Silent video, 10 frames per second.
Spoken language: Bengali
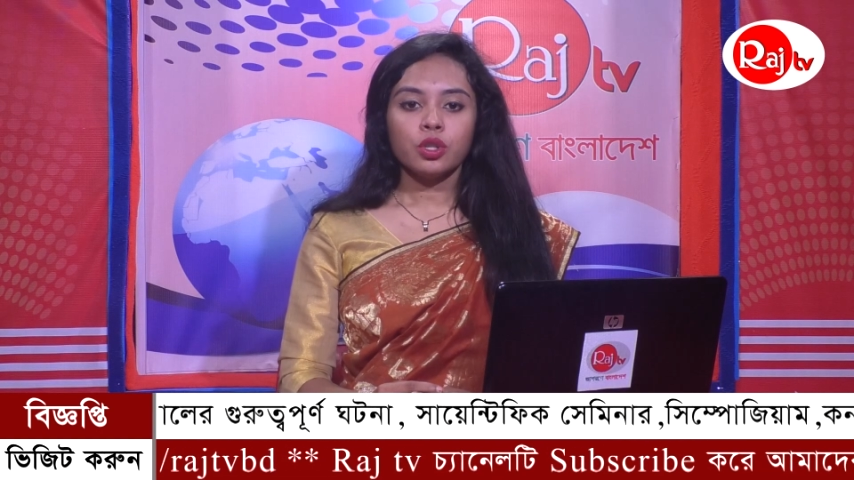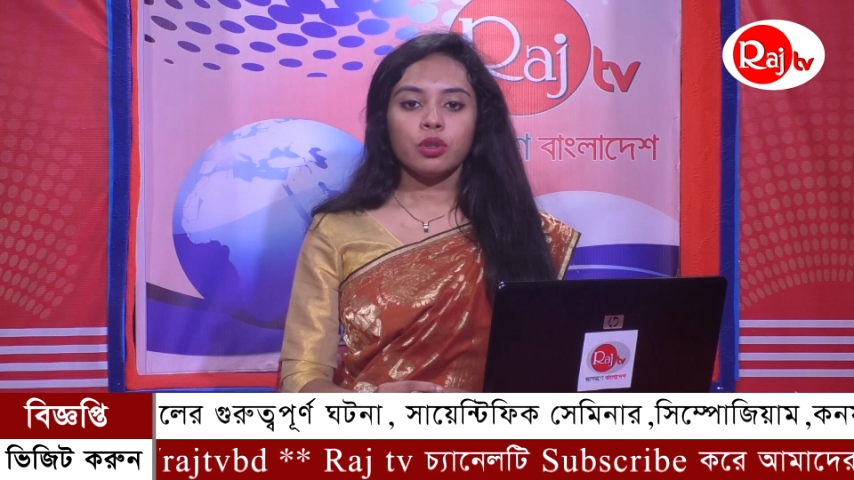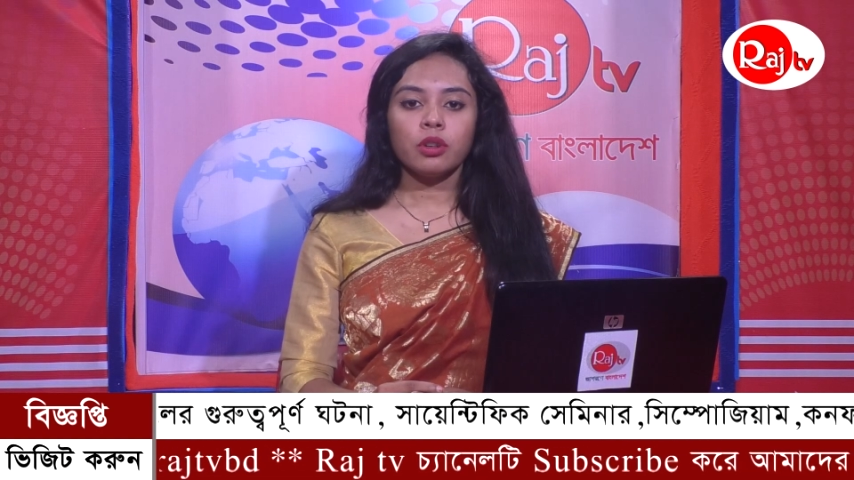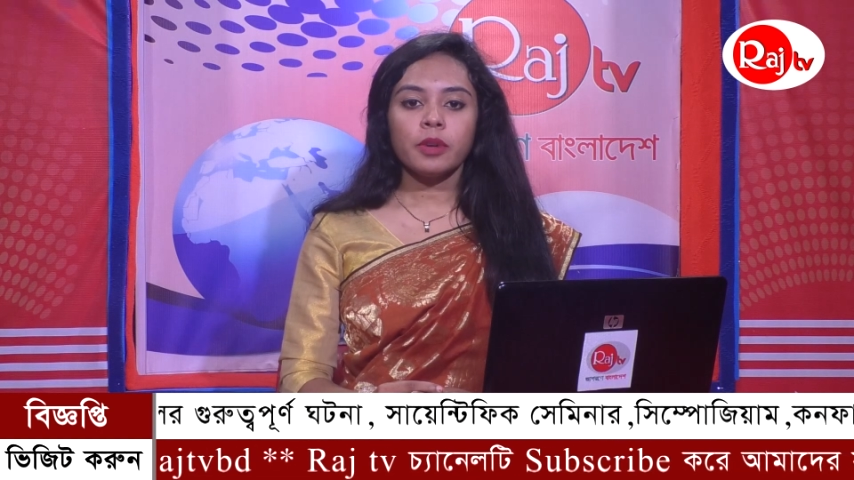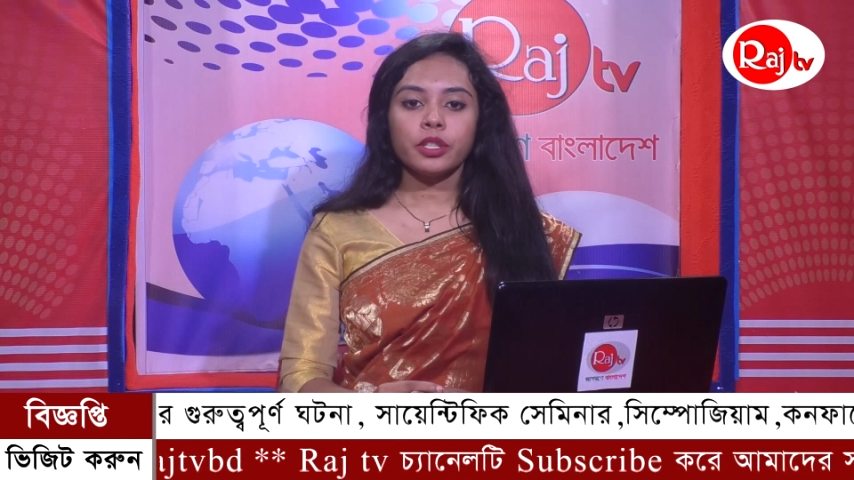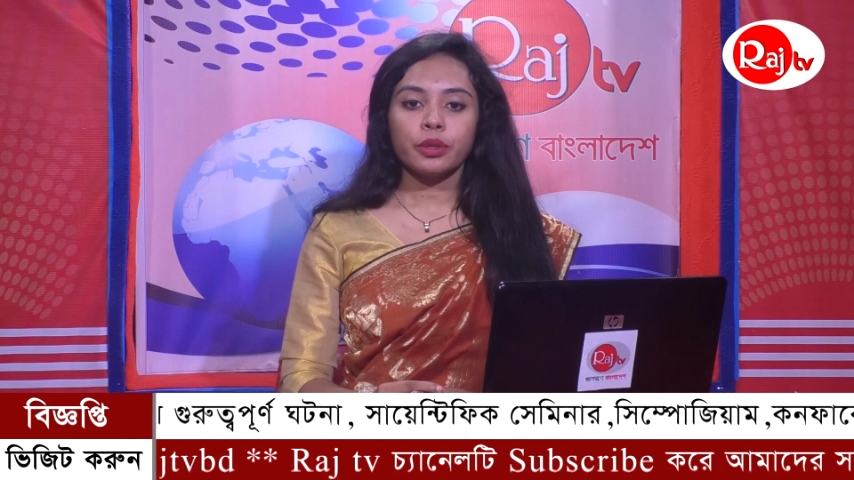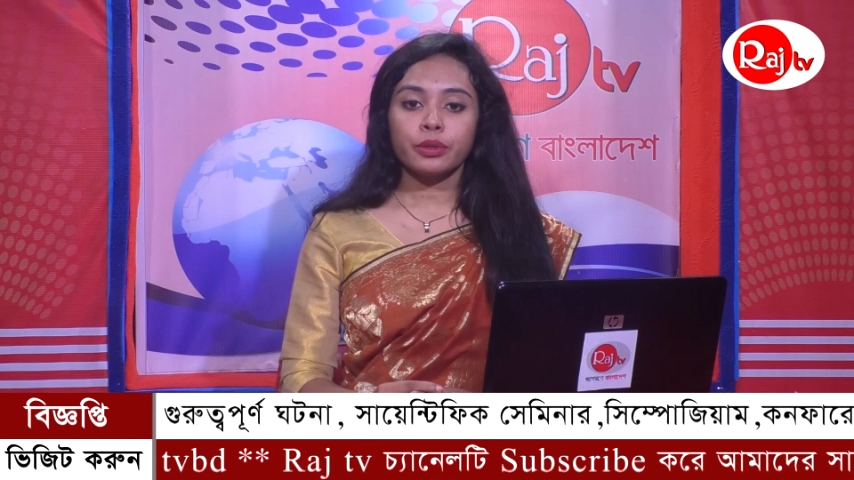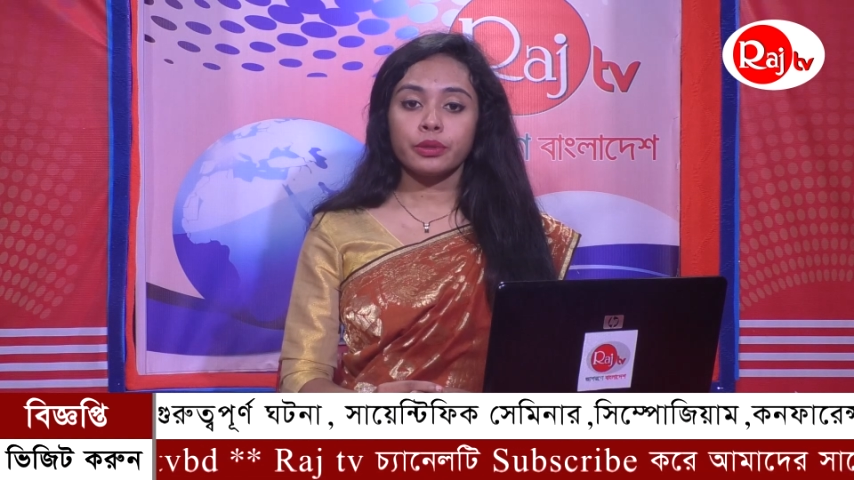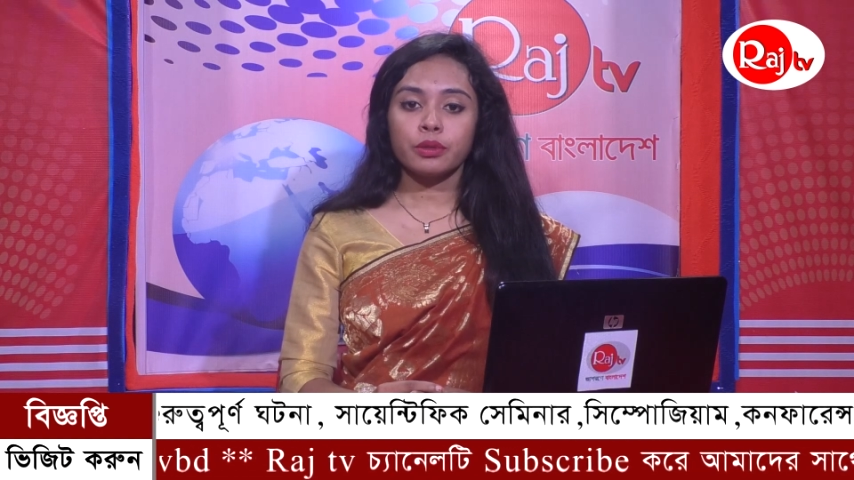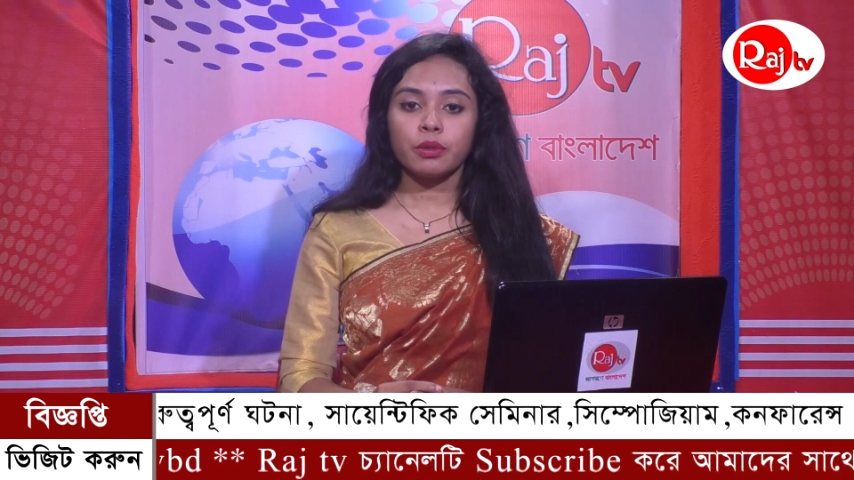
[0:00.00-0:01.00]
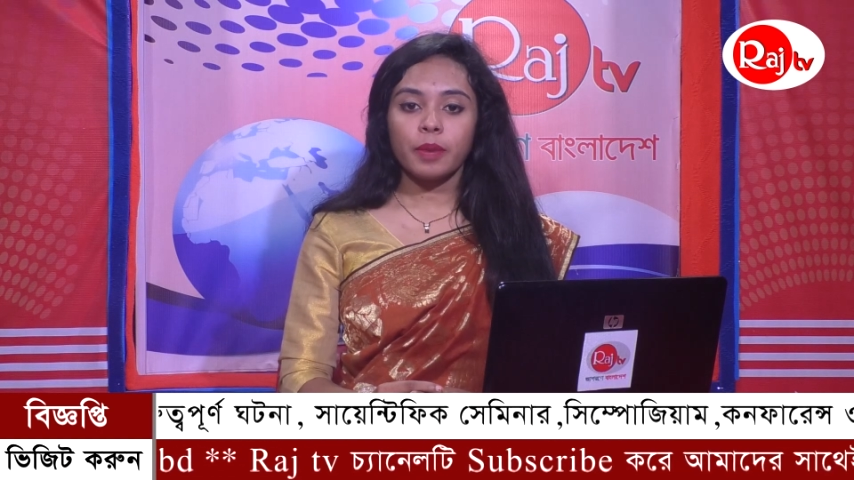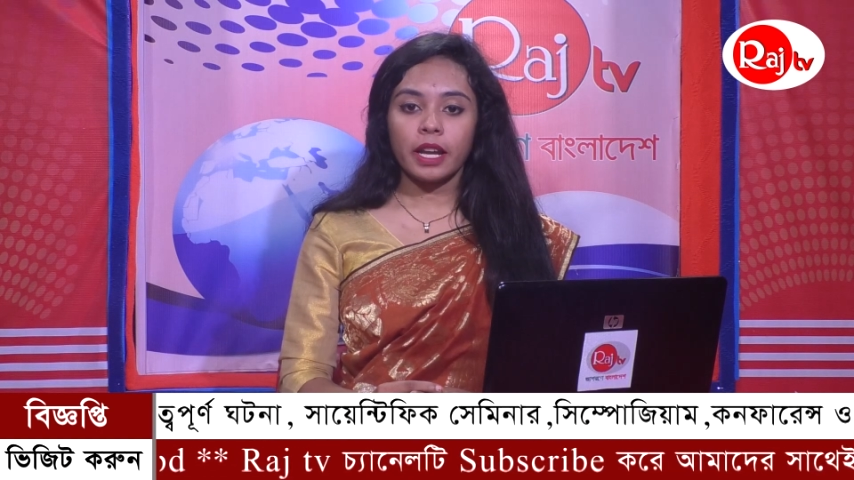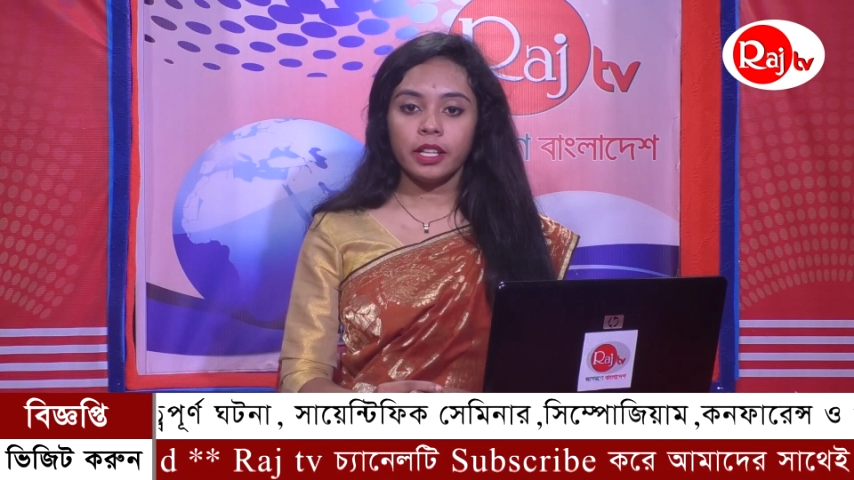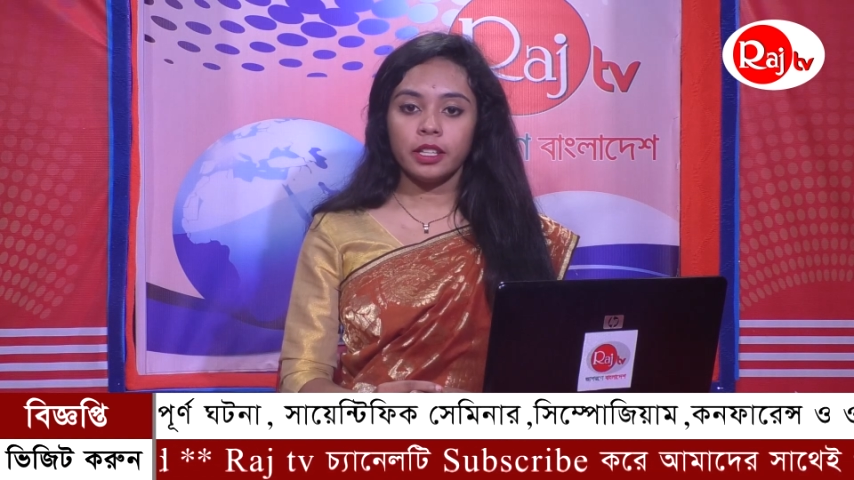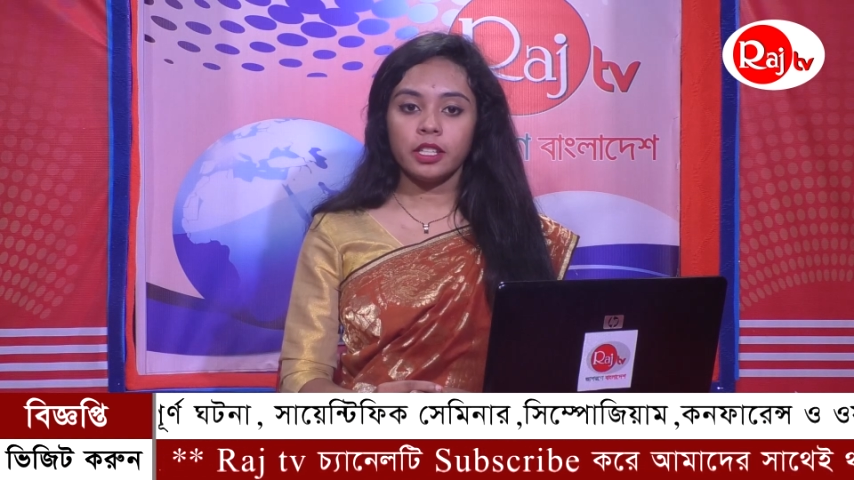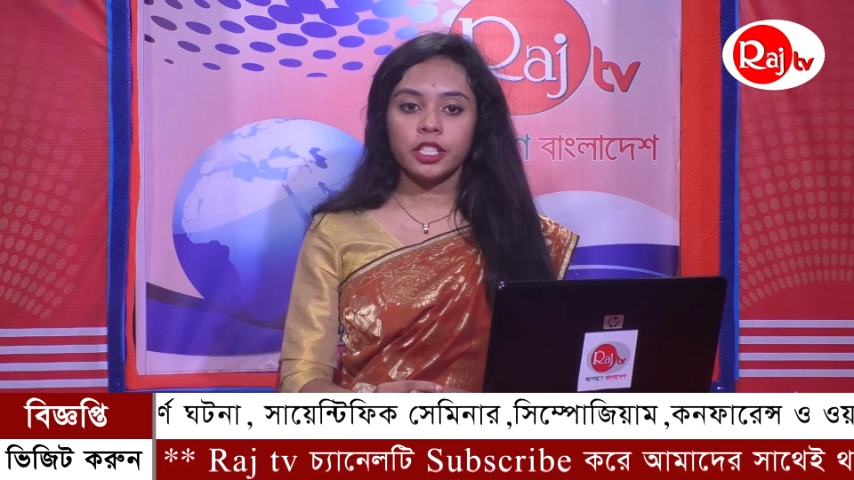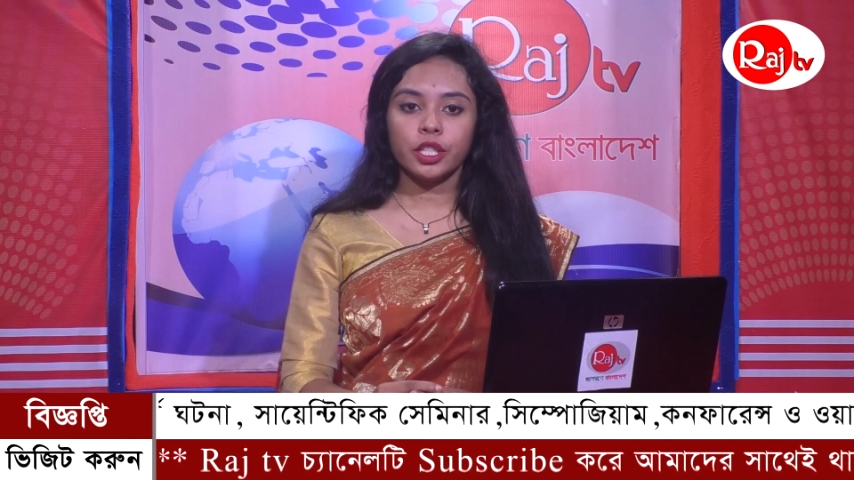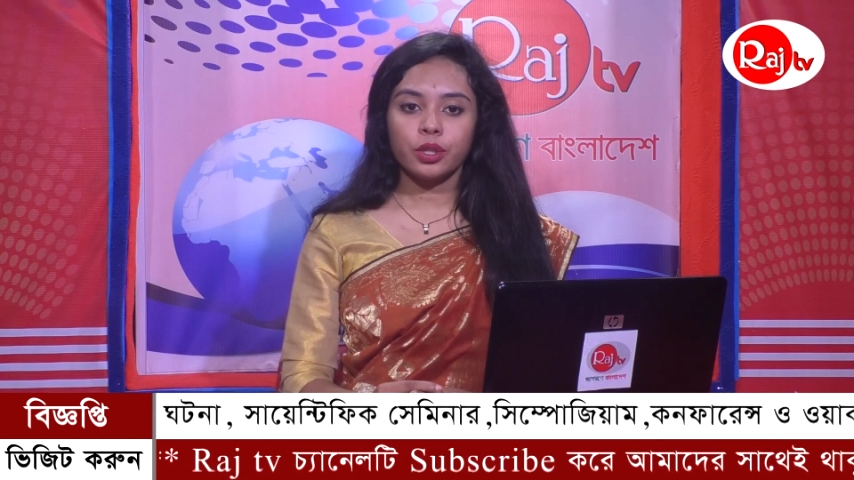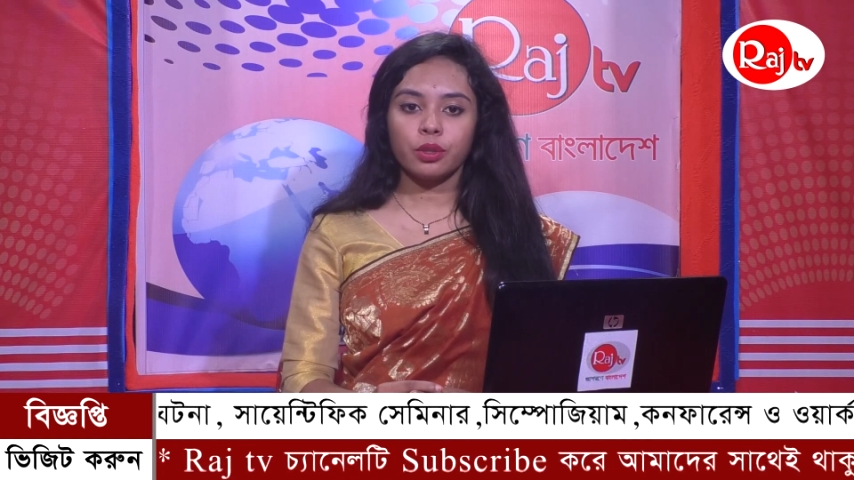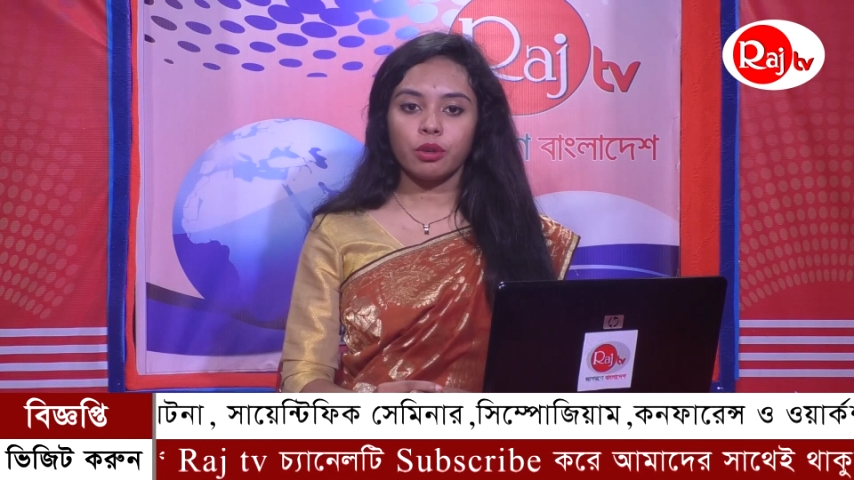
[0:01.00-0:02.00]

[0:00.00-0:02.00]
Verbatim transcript: শুক্রবার সশস্ত্র বাহিনীর শীর্ষ